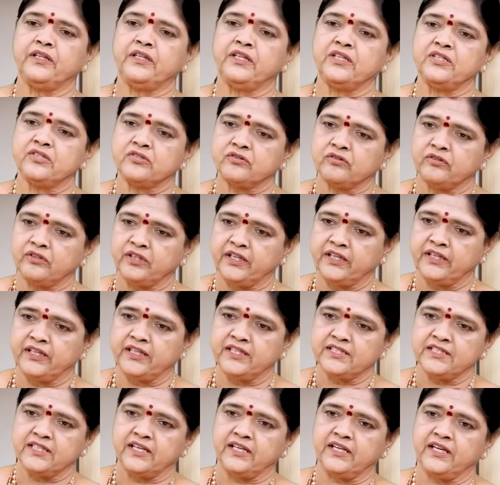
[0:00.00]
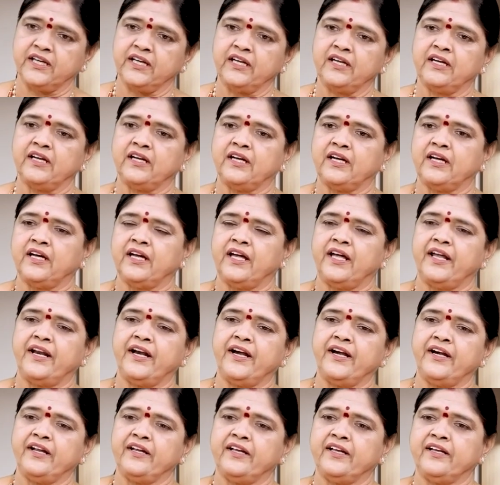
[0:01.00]
పిండి తీసుకునైనా సరే
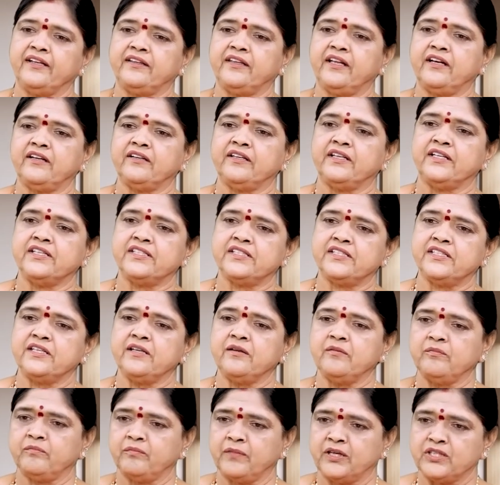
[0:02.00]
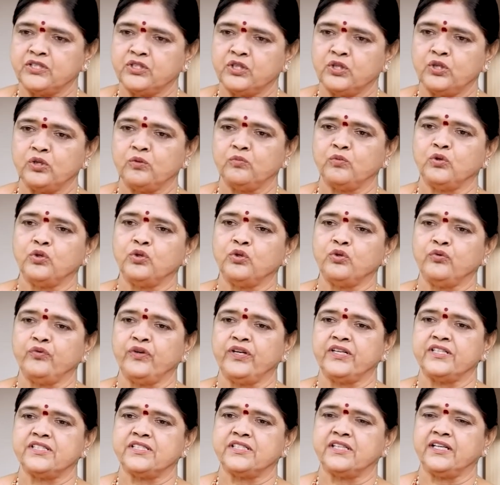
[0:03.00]
రెండు గీతలు గీసి మధ్యలో ముగ్గు
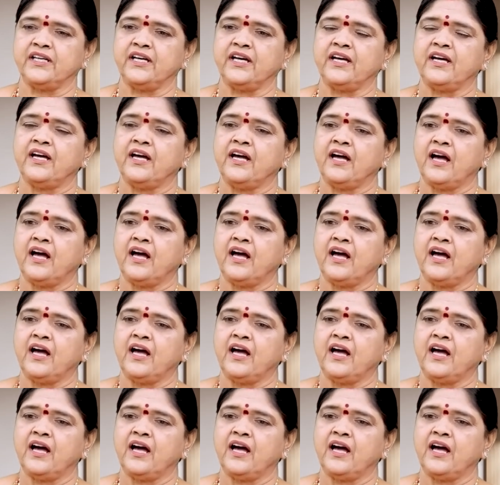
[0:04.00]
వేస్తే